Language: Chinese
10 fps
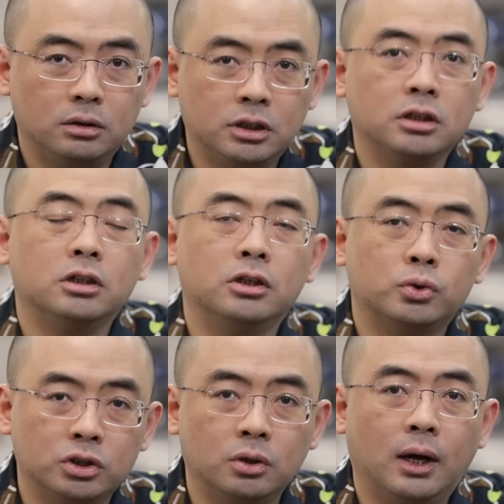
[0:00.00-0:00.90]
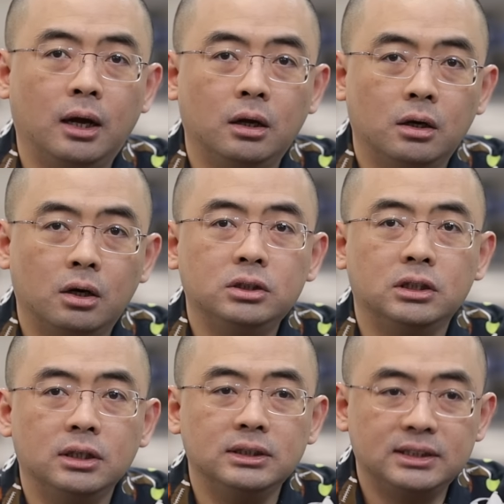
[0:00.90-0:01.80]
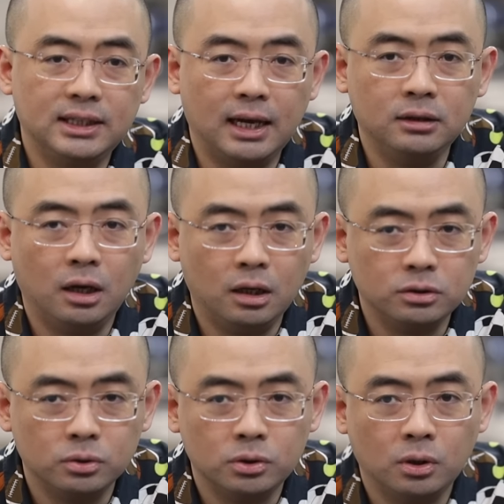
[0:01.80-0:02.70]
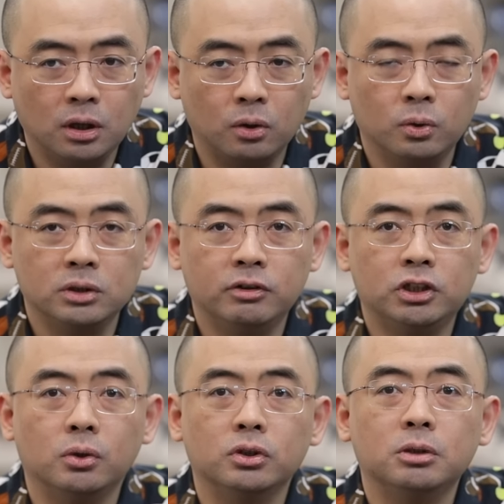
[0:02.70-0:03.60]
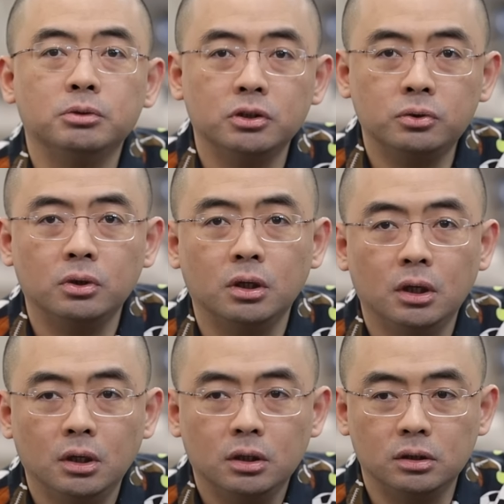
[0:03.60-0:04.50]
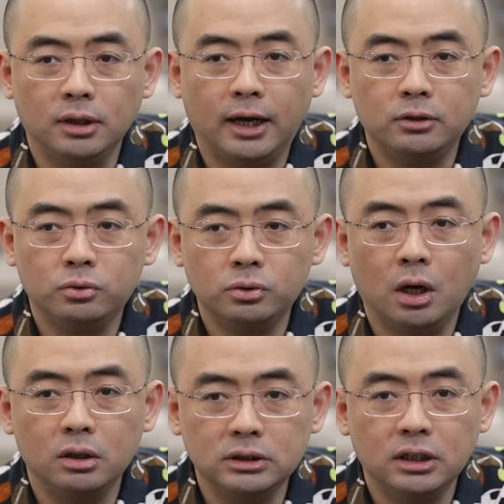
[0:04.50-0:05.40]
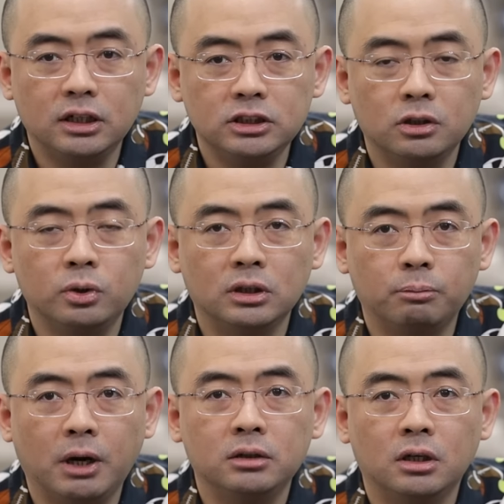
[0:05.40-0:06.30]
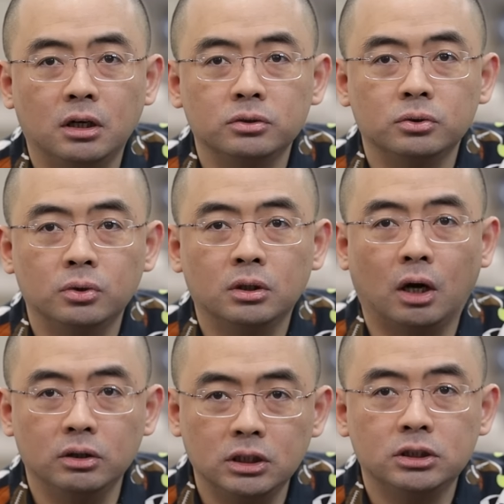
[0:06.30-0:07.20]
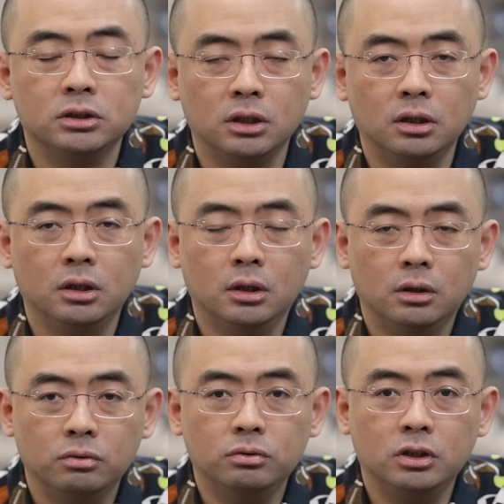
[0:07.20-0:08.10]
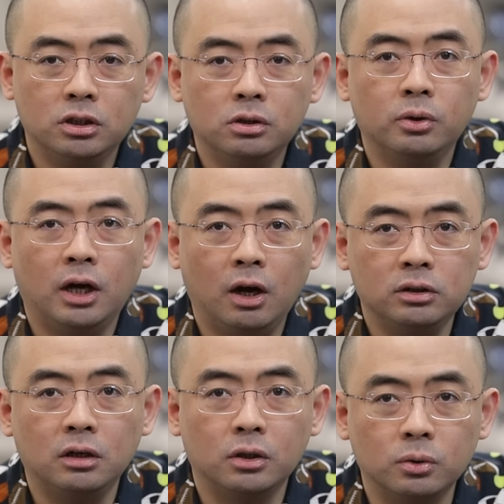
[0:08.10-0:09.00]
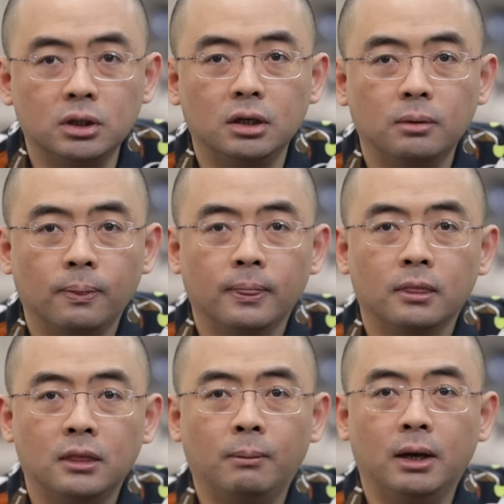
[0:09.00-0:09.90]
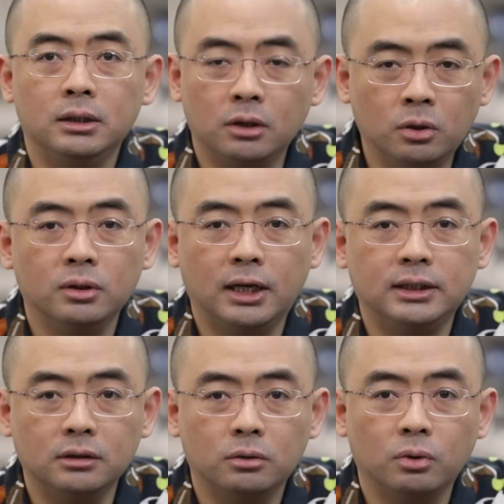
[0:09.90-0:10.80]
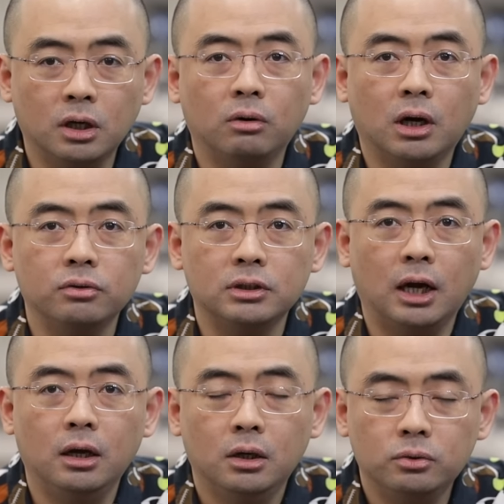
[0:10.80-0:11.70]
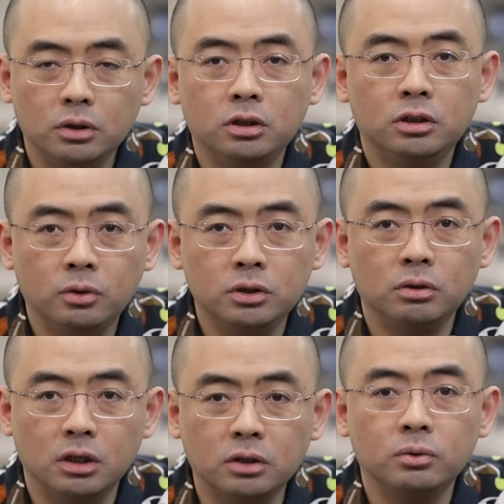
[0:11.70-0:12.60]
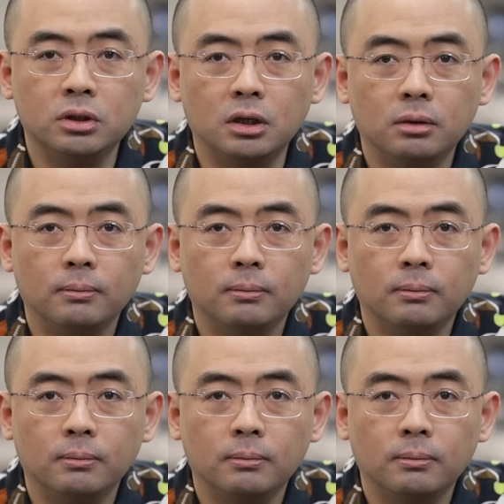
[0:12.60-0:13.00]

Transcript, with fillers: 这个说实话，而且呢，以前呢，就是说老共因为手伸不进去，可能还需要一些黑社会呢帮着，就是说搞一些事情，所以对黑社会还有一点点容忍。那么以后来讲呢，我告我告诉你啊，对黑社会就是零容忍。